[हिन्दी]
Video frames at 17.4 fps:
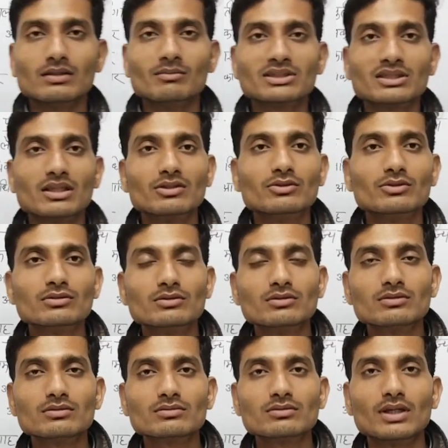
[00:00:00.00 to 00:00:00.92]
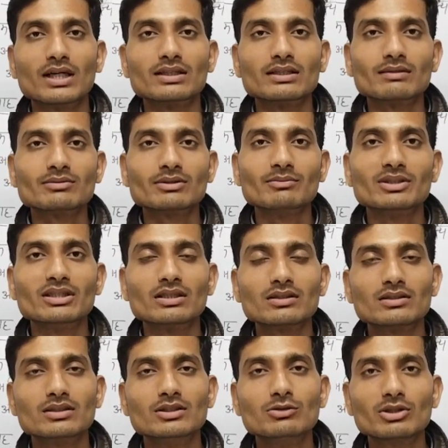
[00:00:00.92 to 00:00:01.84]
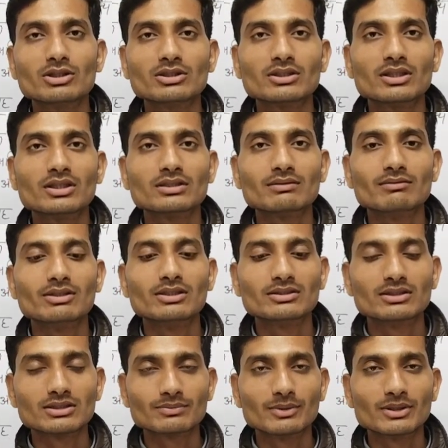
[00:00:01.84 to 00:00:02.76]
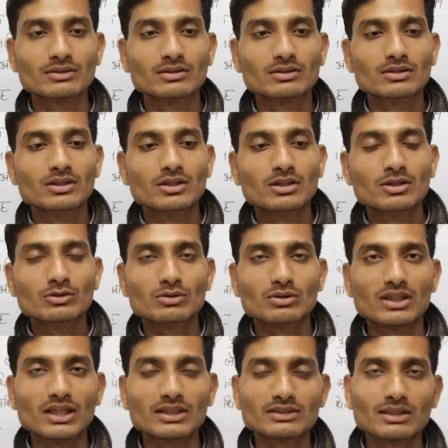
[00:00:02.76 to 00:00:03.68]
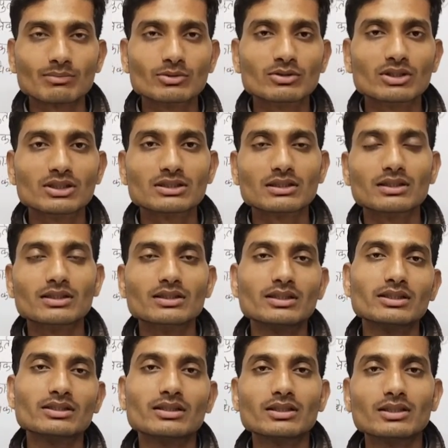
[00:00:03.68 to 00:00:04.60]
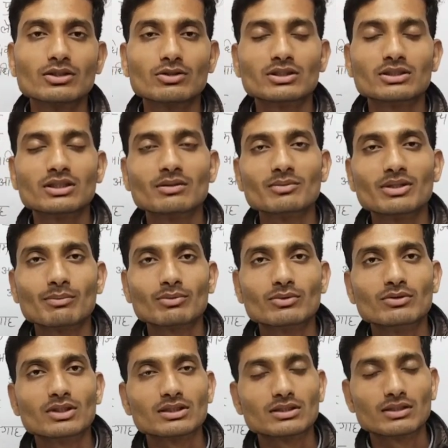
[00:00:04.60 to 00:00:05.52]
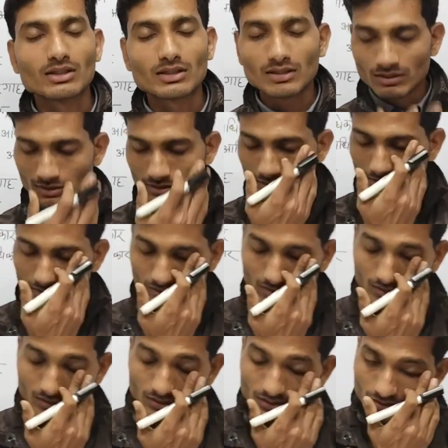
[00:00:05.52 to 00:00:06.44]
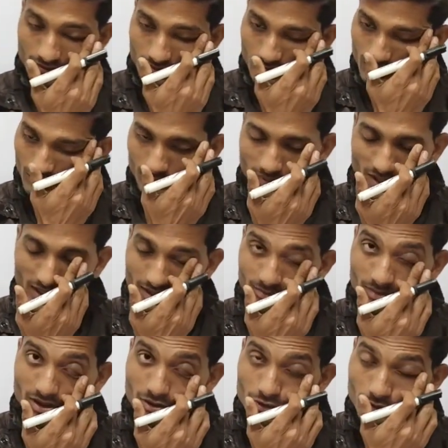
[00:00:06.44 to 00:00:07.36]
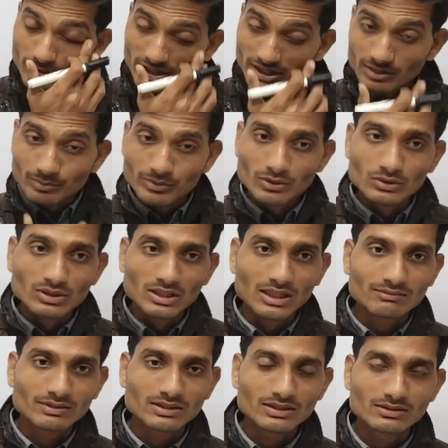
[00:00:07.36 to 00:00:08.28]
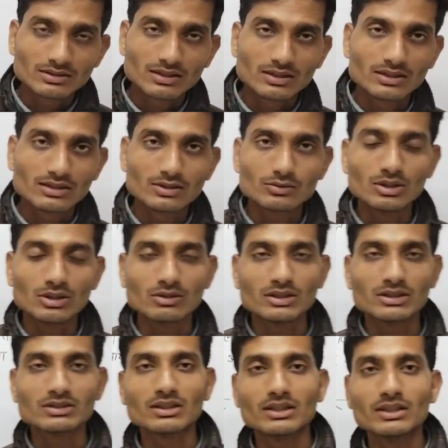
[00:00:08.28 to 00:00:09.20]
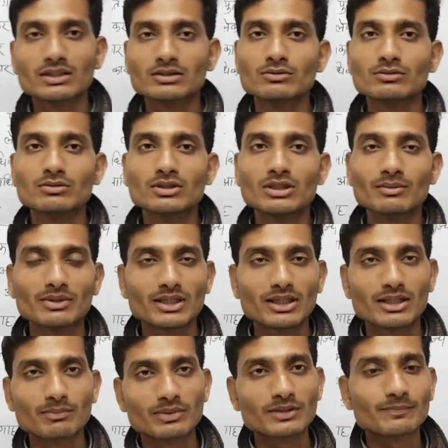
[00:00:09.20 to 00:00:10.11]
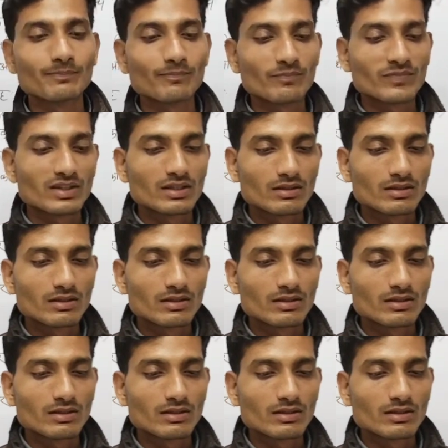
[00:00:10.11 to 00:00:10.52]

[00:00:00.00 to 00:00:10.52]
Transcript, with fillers: नमस्कार दोस्तों स्वागत है आप सभी का यूएस स्टडी 76 पर तो क्लास आप लोगों की चल रही थी हिस्ट्री की और हिस्ट्री में आप लोगों का चल रहा था भारत में यूरोपीय कंपनियों का आगमन किस तरीके से हुआ और किस तरीके से उन्होंने अपना यहाँ पर